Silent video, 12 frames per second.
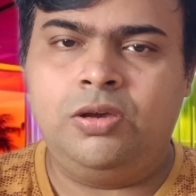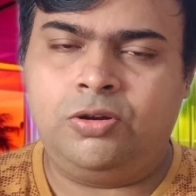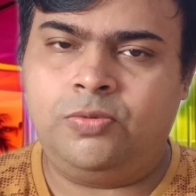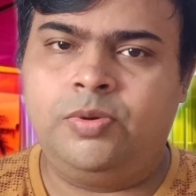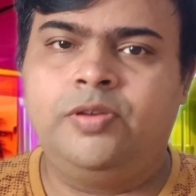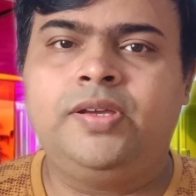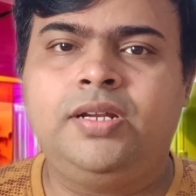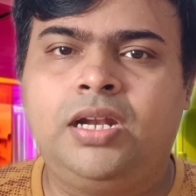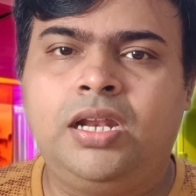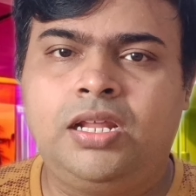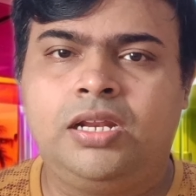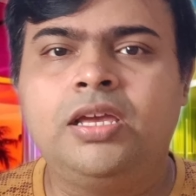ரொம்பவே
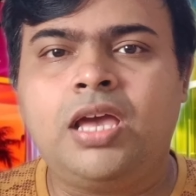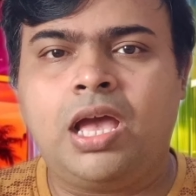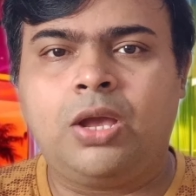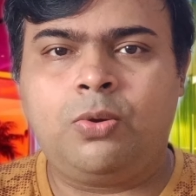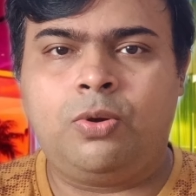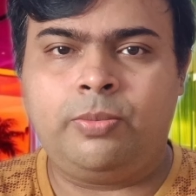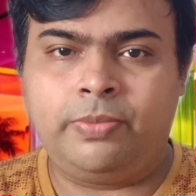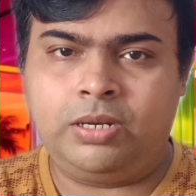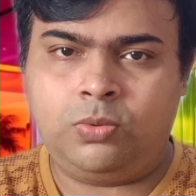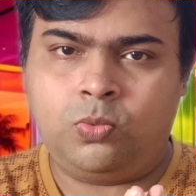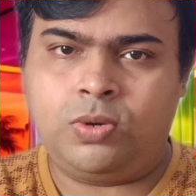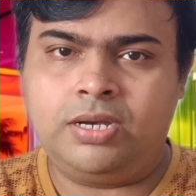நல்லா இருக்குது
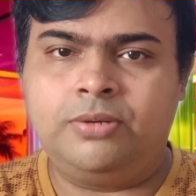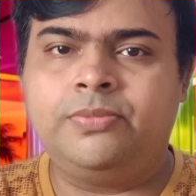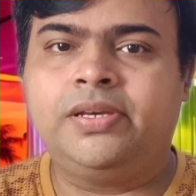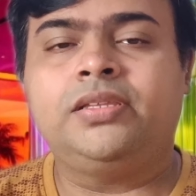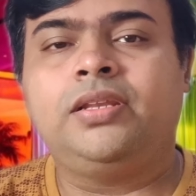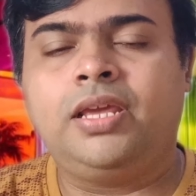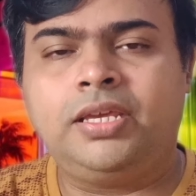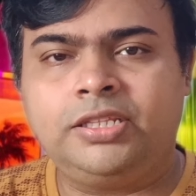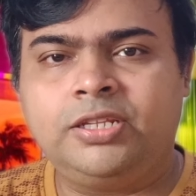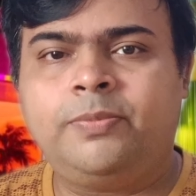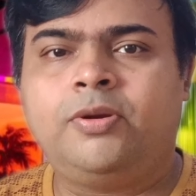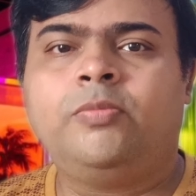ஆக்வாமேன் ஒன் மாதிரியே
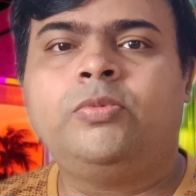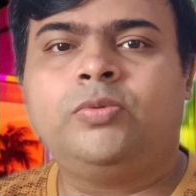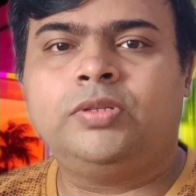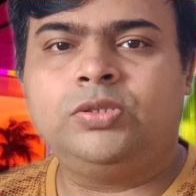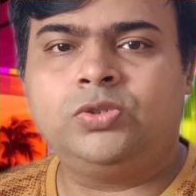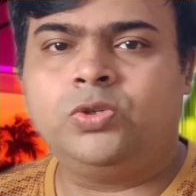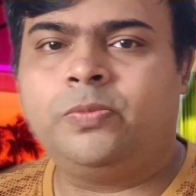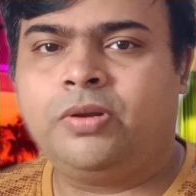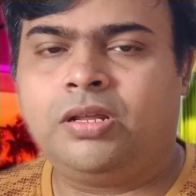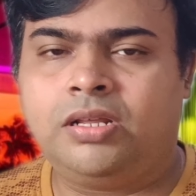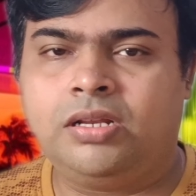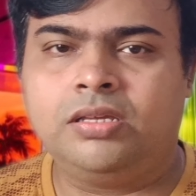இந்த படமும் வந்து
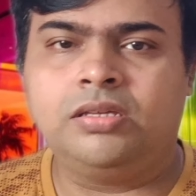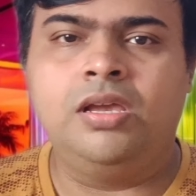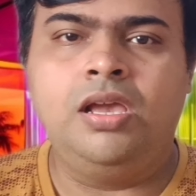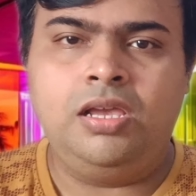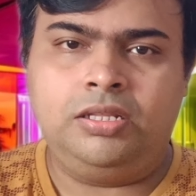சூப்பராக இருக்குது